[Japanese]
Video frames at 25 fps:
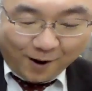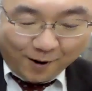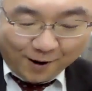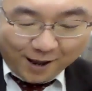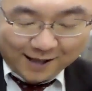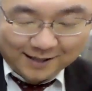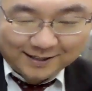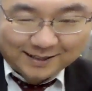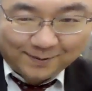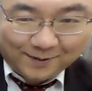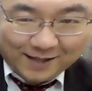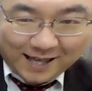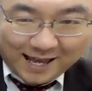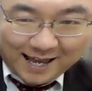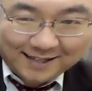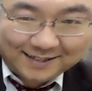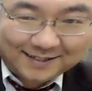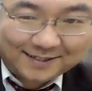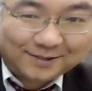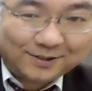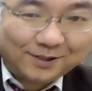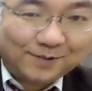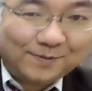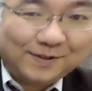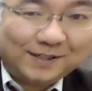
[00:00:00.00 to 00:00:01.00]
お元気様で
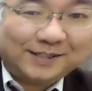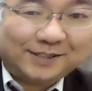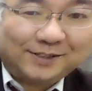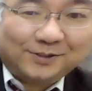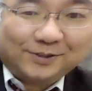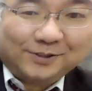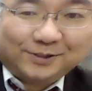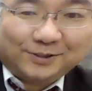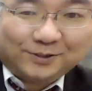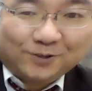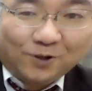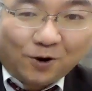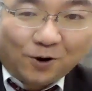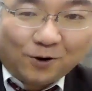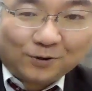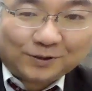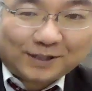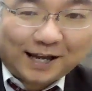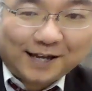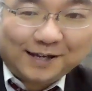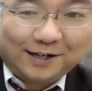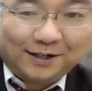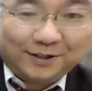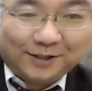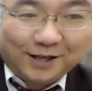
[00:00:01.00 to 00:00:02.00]
す。久留米地主の
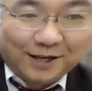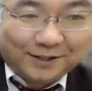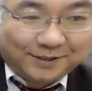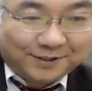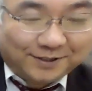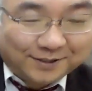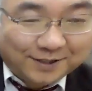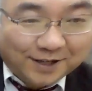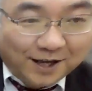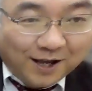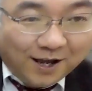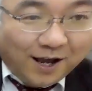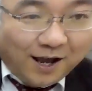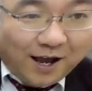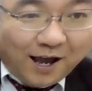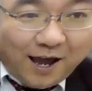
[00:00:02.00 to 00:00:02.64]
平です。